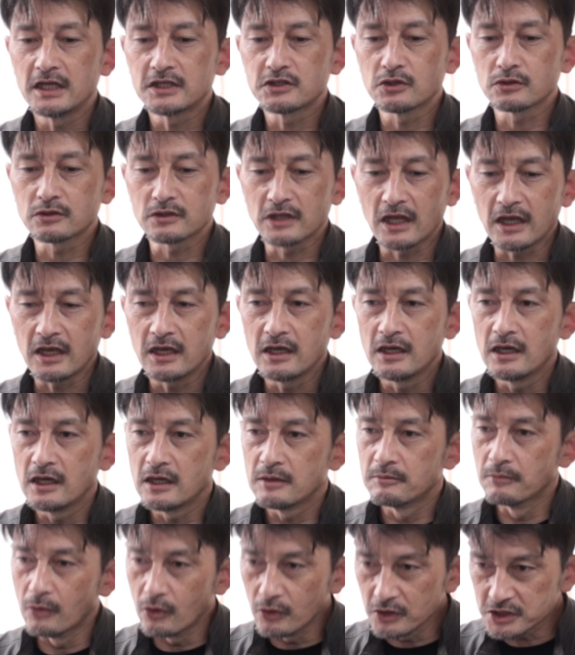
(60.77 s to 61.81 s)
ちょっとね、
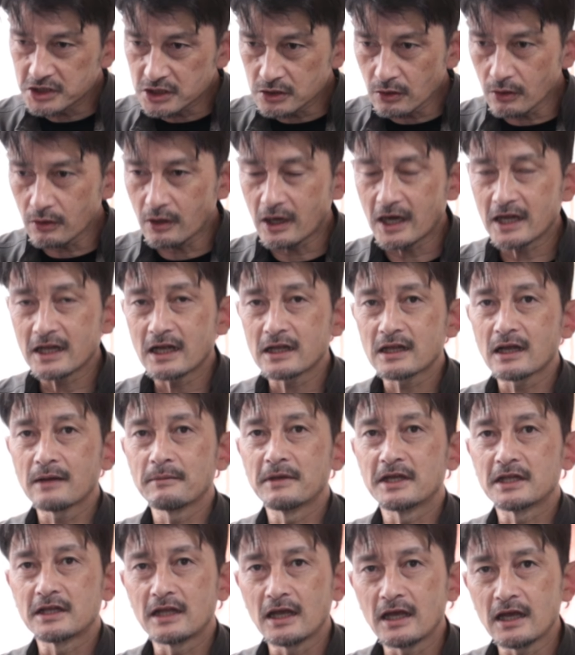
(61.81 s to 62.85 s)
もう一度改
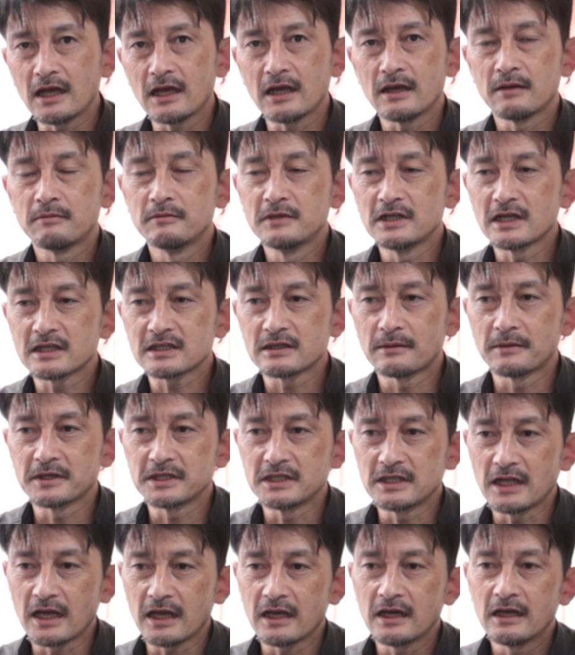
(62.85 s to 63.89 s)
めて皆様
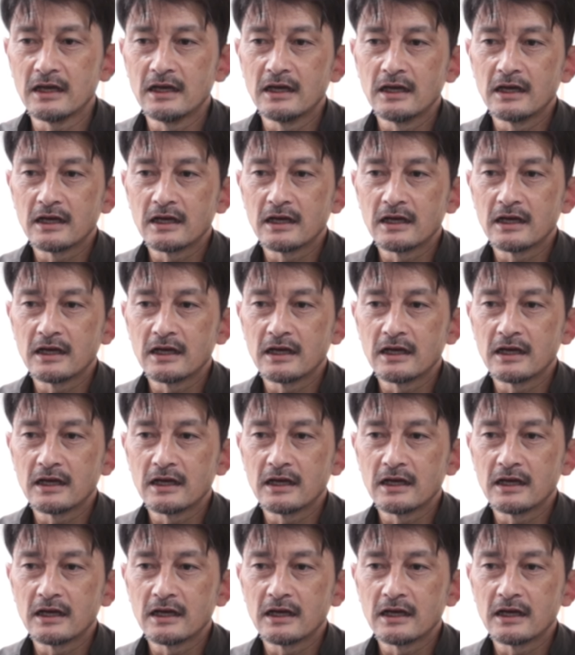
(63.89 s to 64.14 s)
にね、